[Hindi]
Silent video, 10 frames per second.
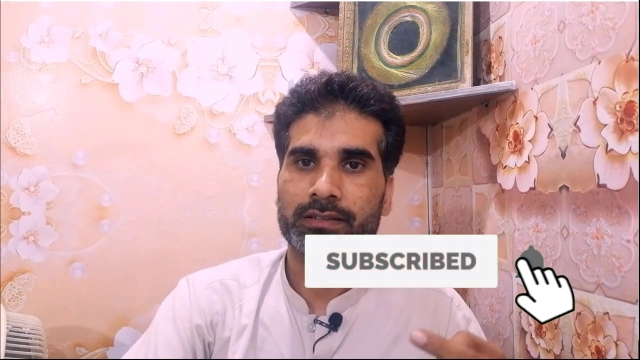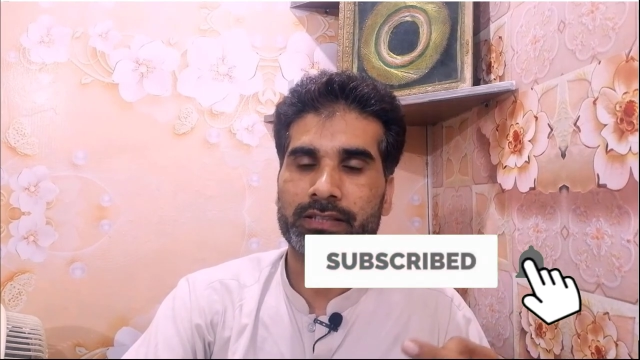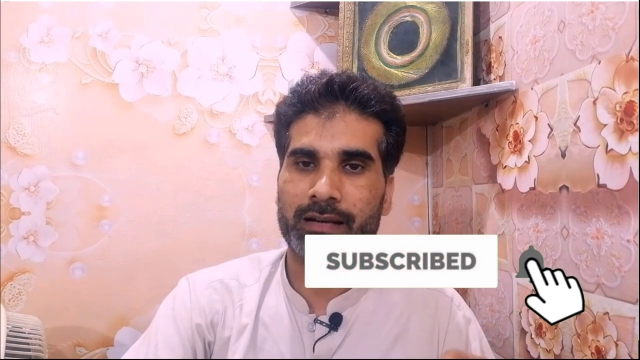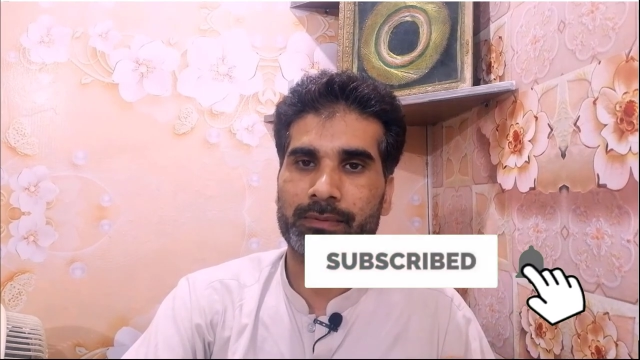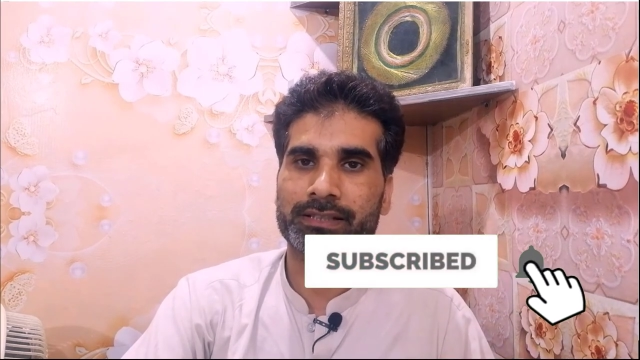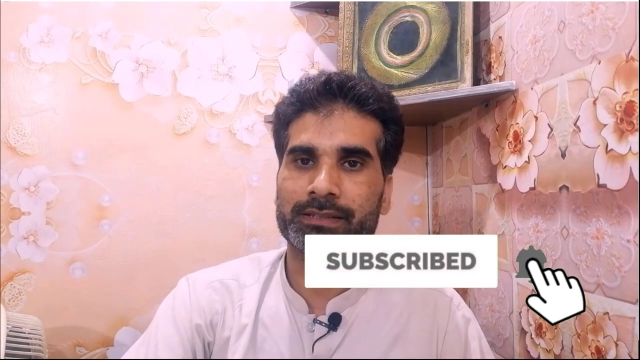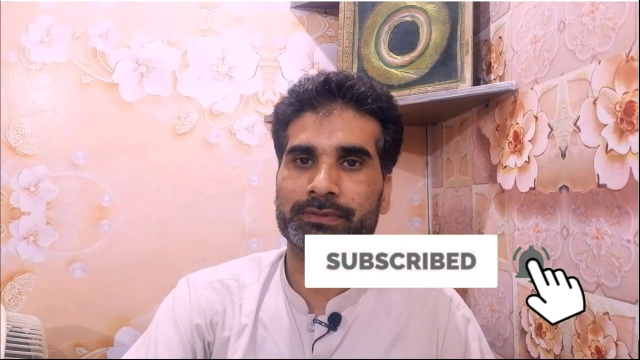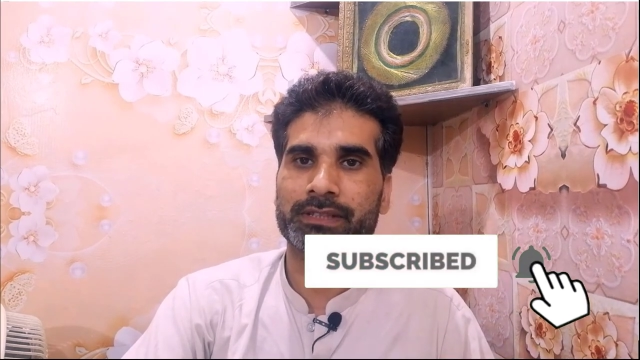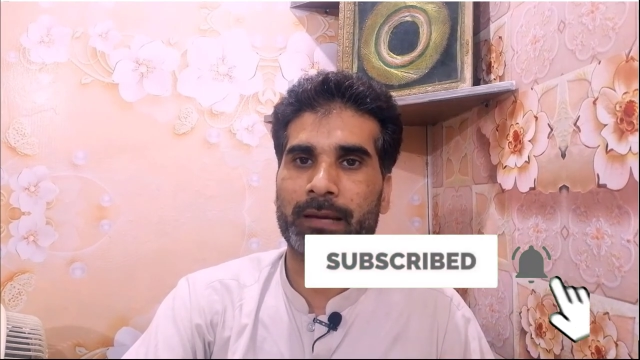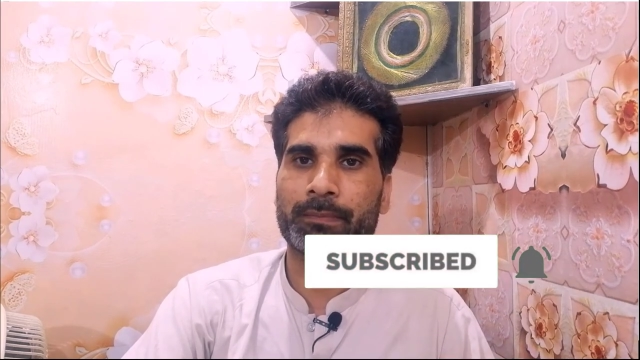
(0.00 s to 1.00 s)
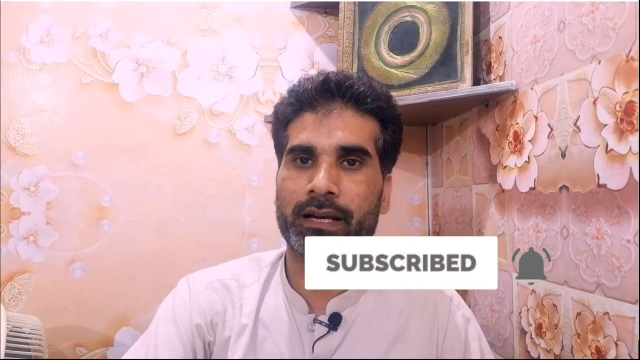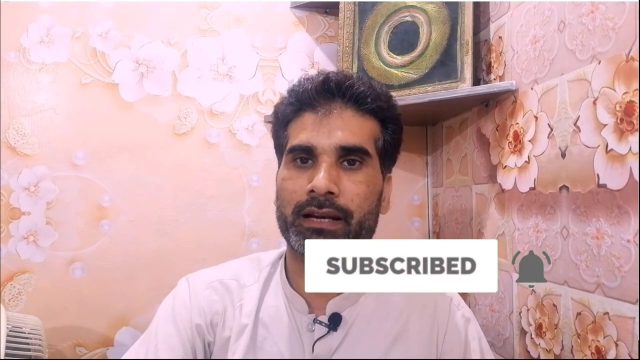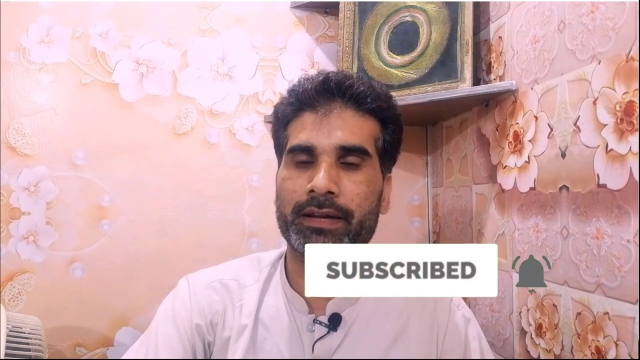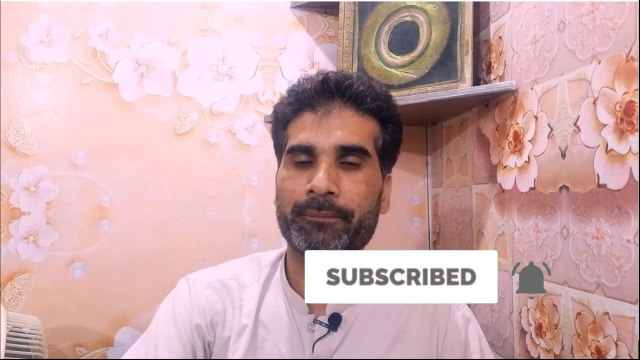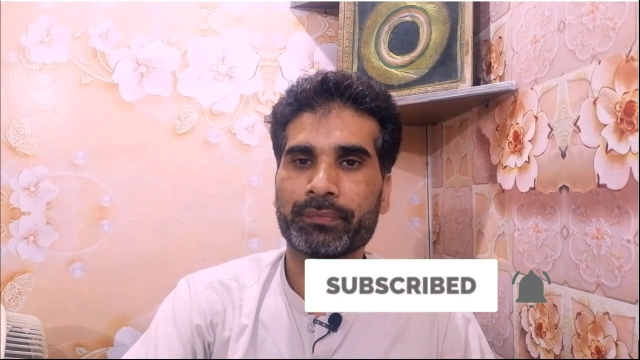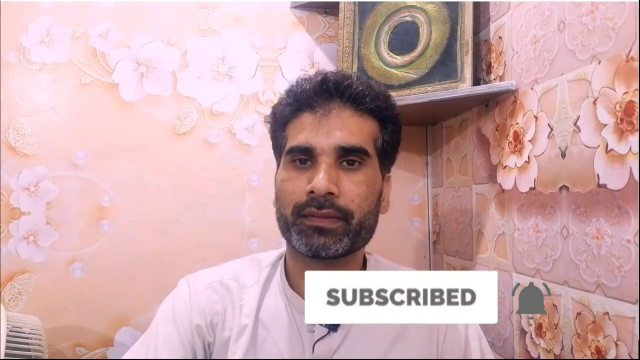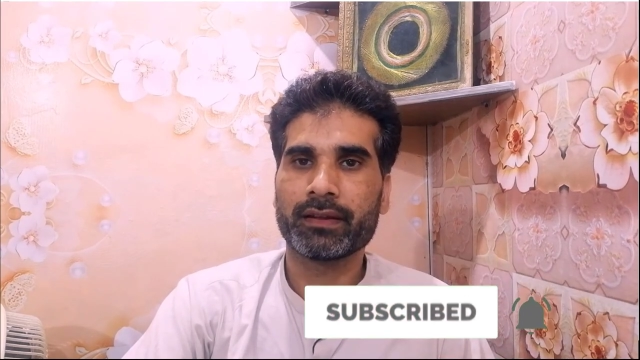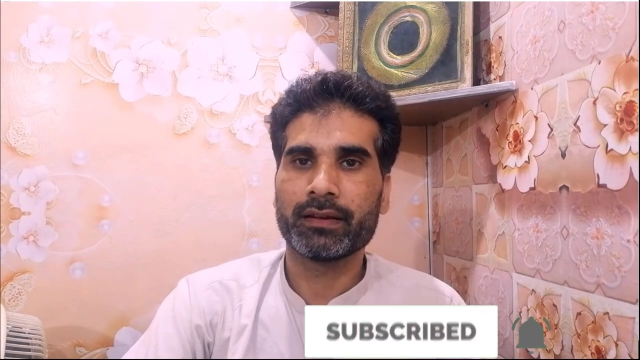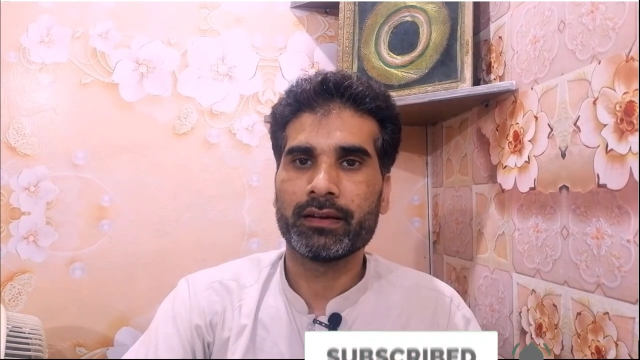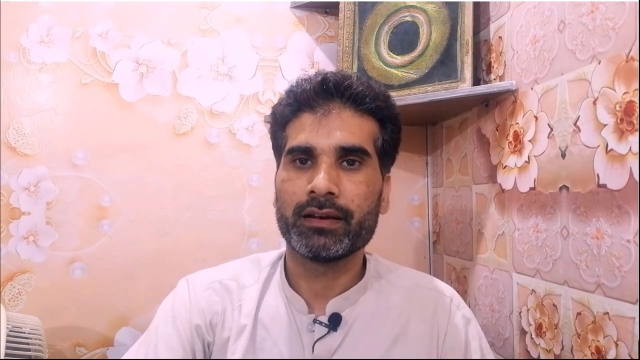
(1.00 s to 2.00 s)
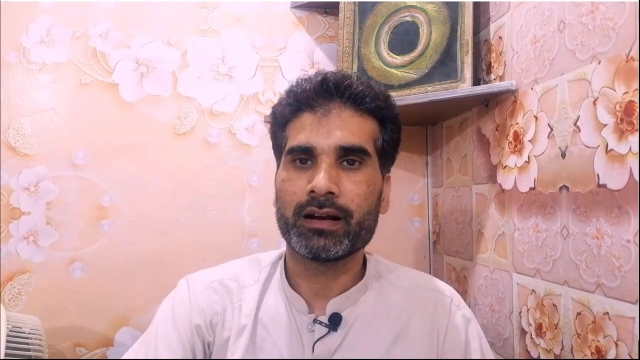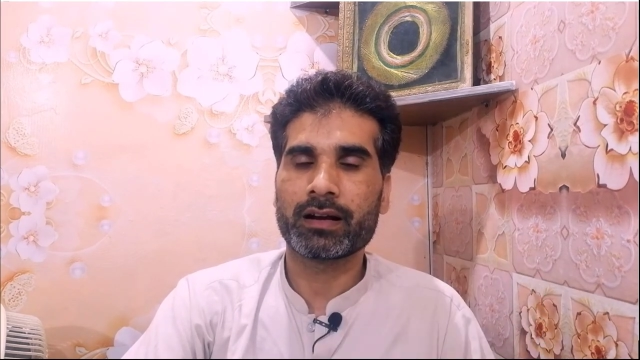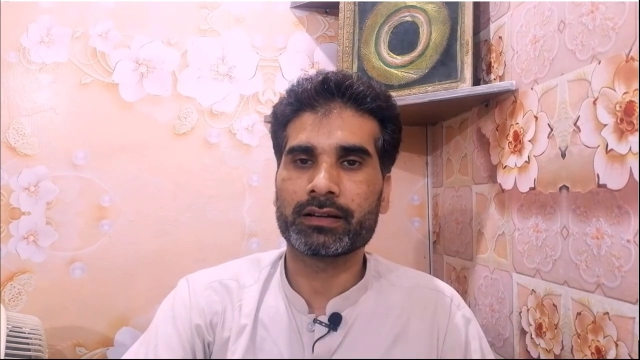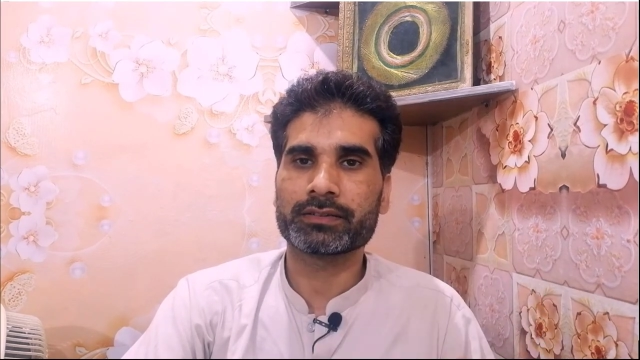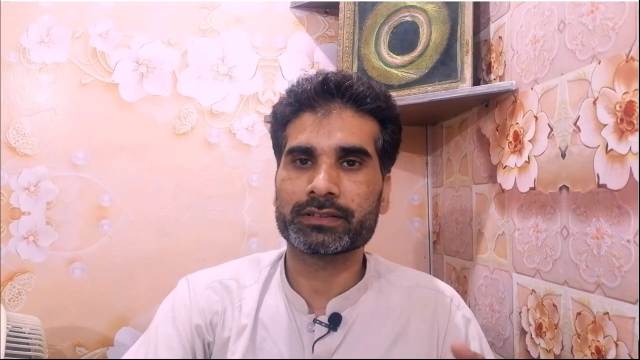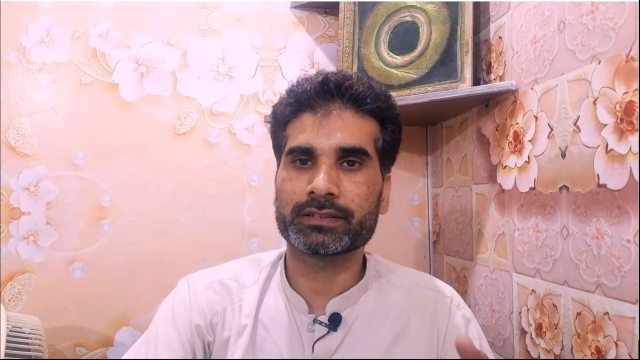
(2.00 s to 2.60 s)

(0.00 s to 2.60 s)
चैनल मेरा सब्सक्राइब कर लें अगर